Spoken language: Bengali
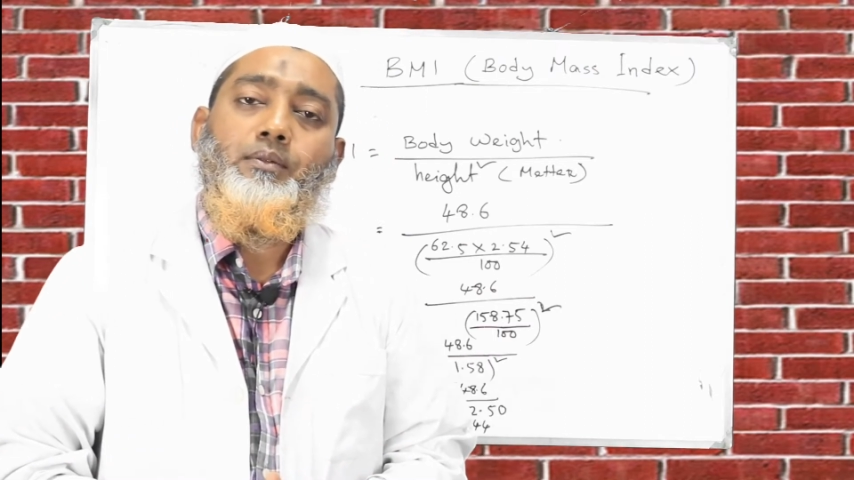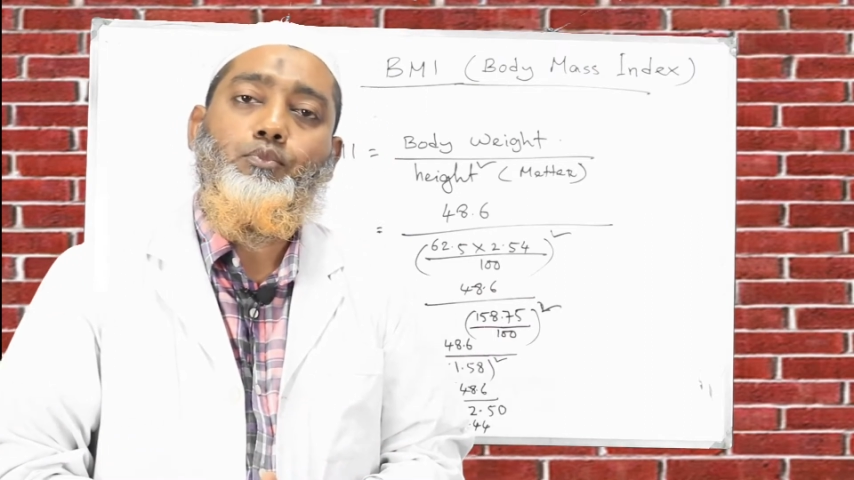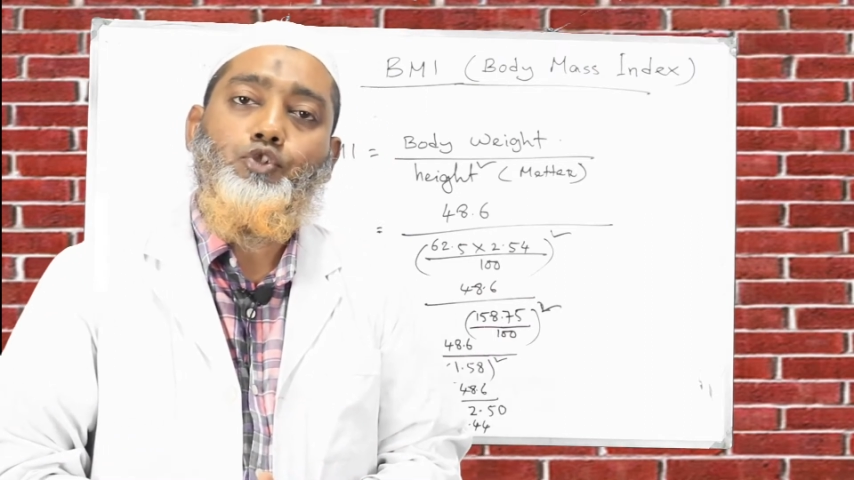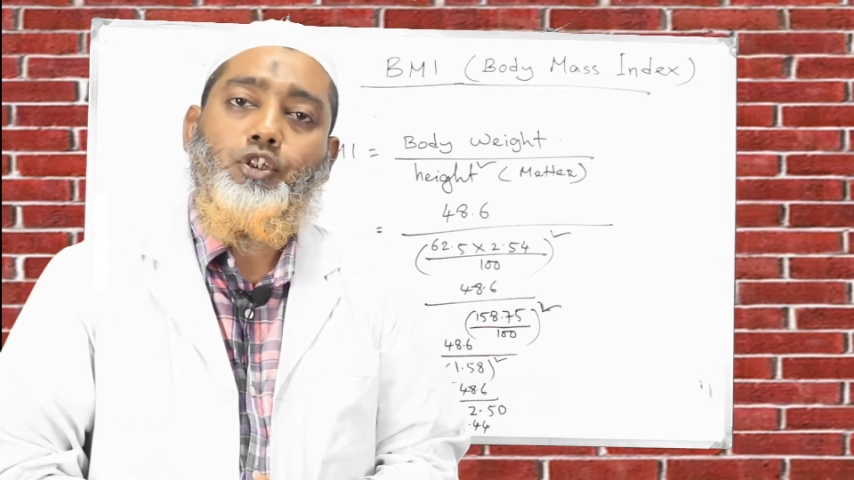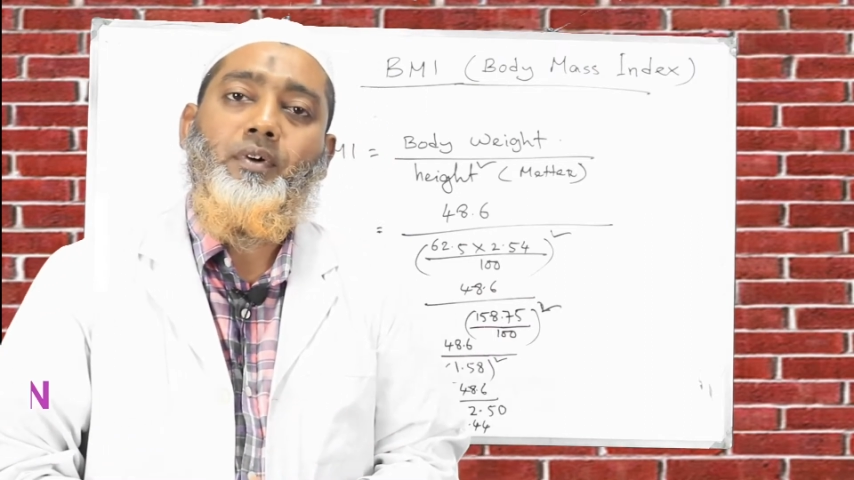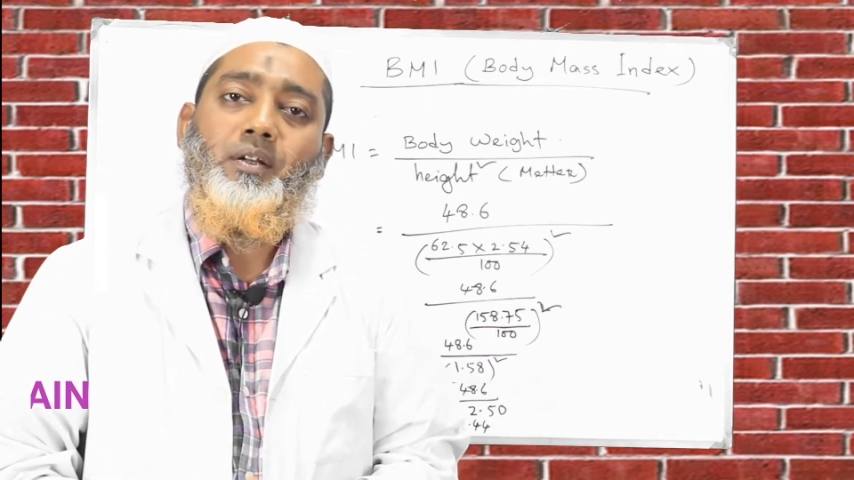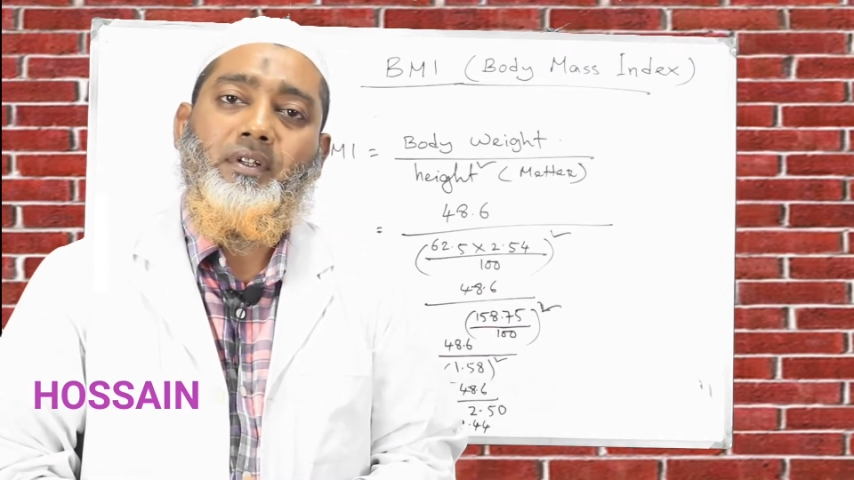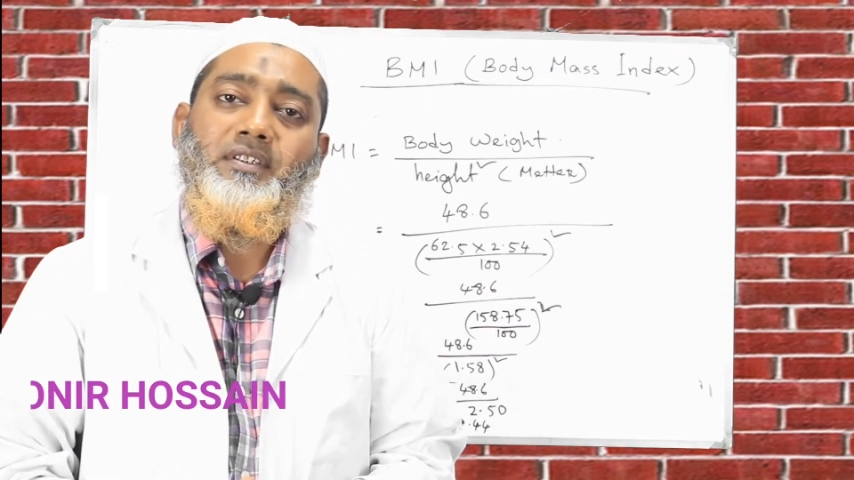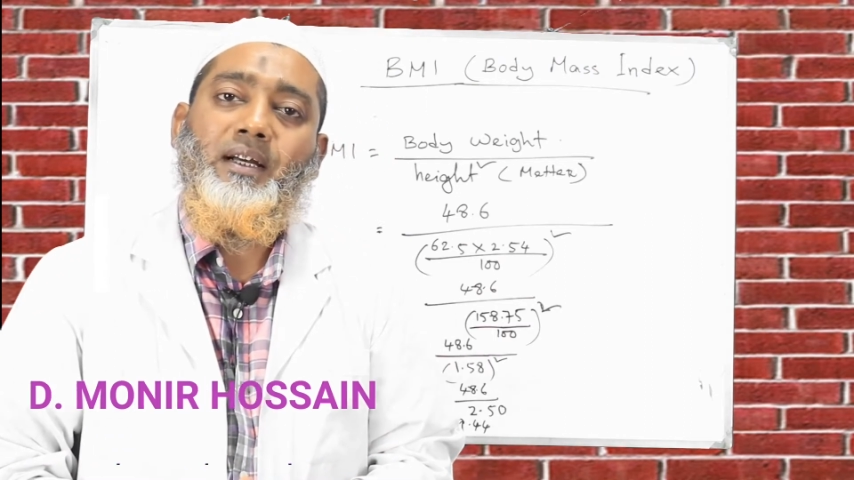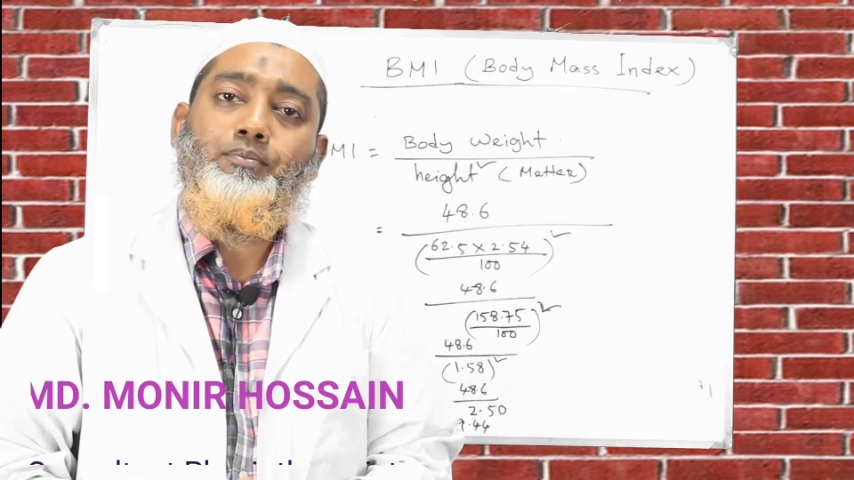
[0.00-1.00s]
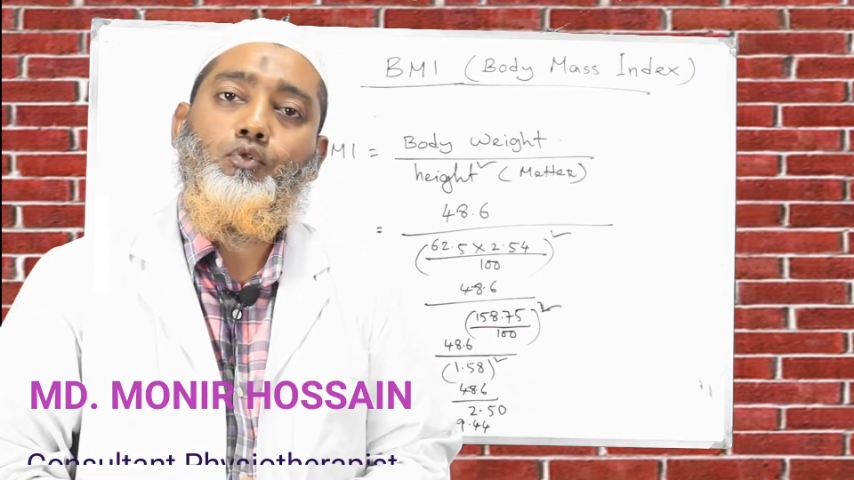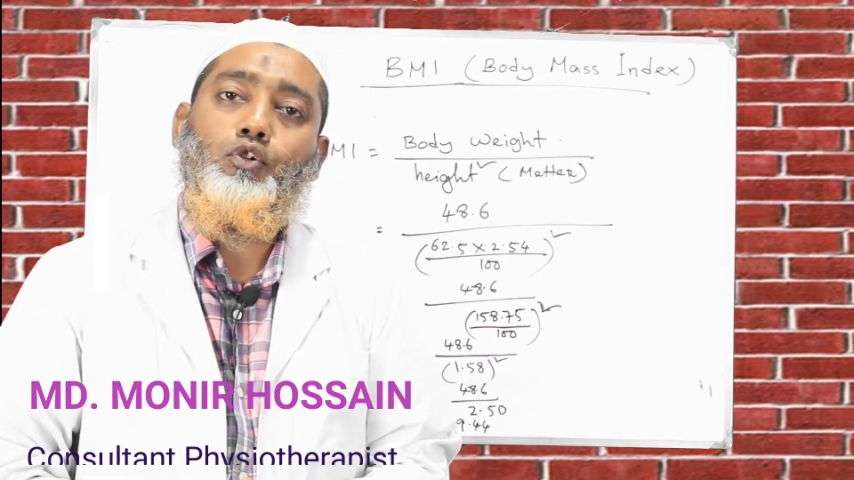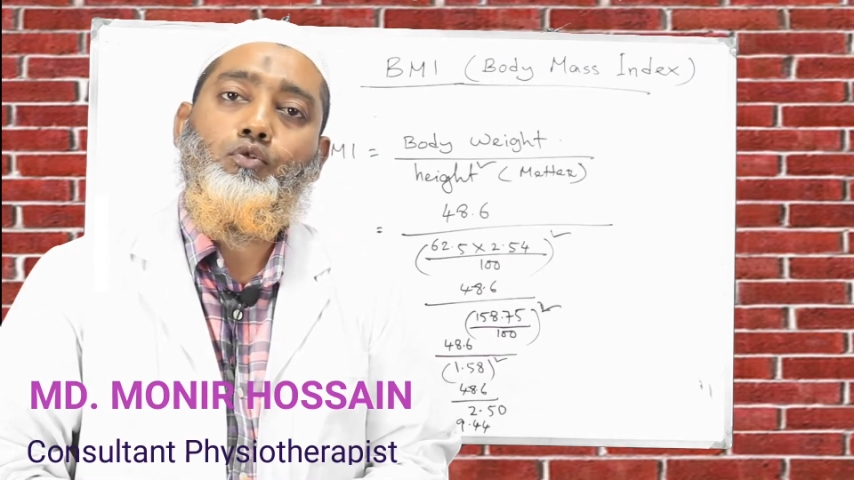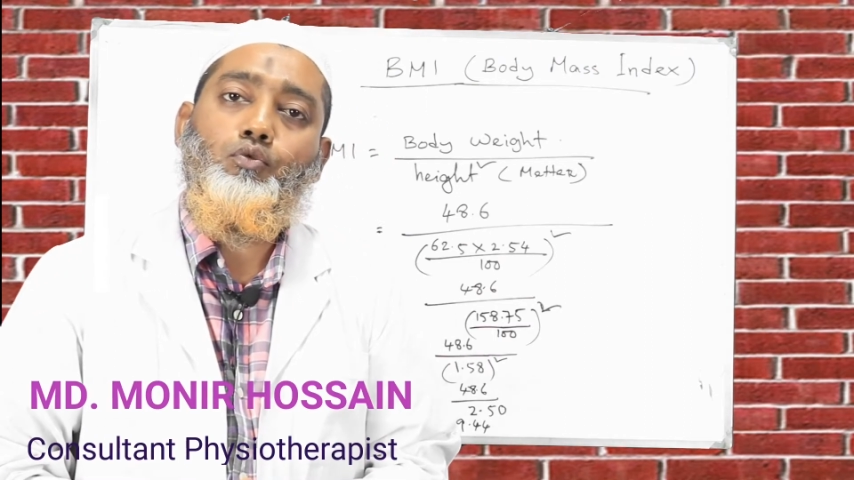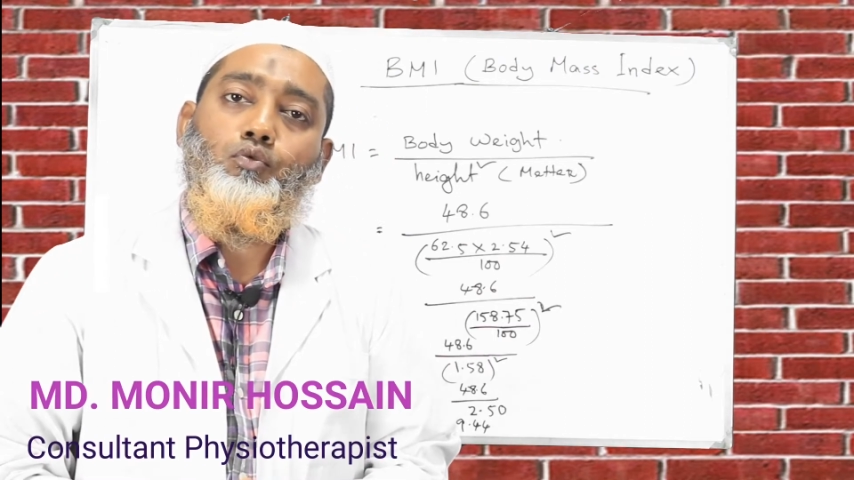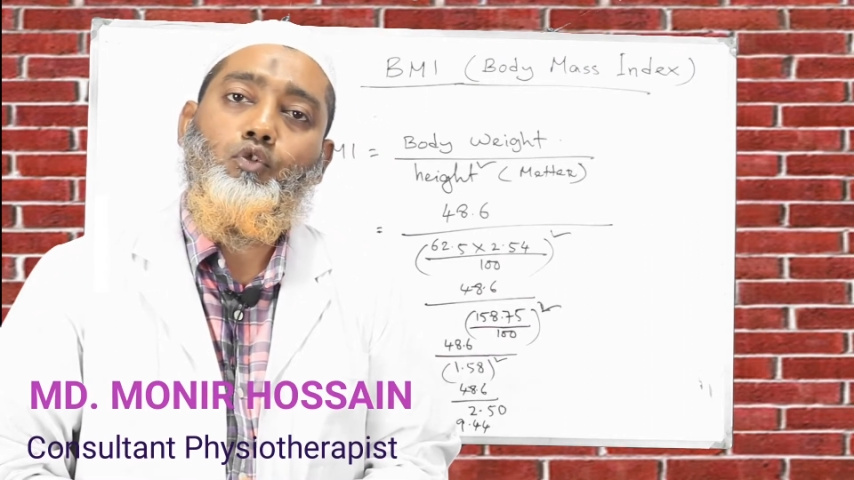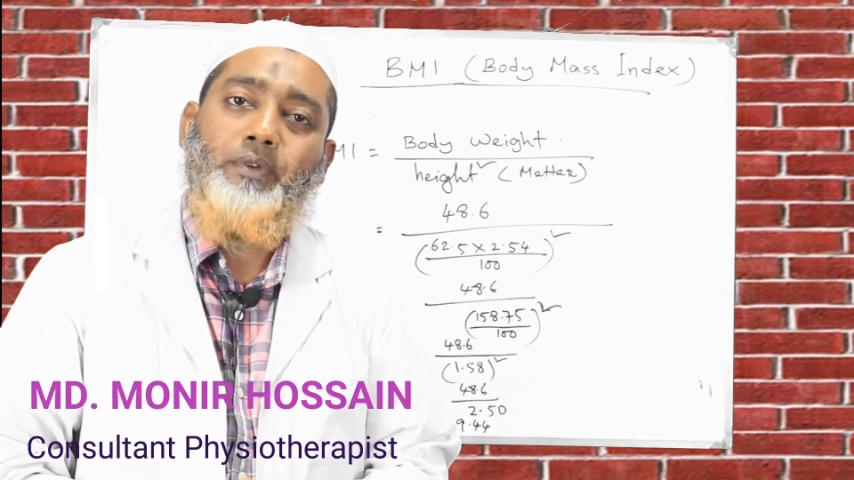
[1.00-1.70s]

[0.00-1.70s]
বুঝতে পারবেন যে আপনি কতটুকু